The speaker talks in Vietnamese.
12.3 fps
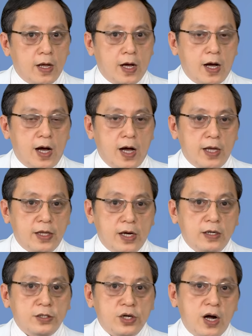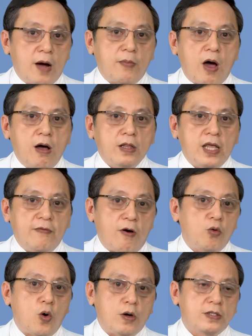à, những trường hợp đó thì phẫu
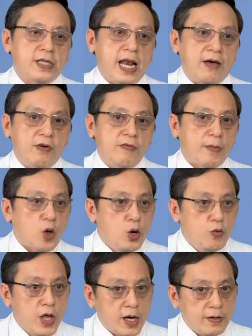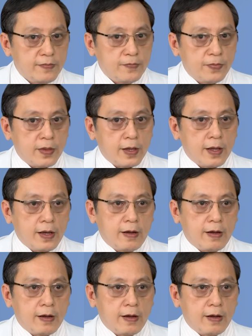thuật sẽ là phương pháp tối ưu nhất yeah. Dạ.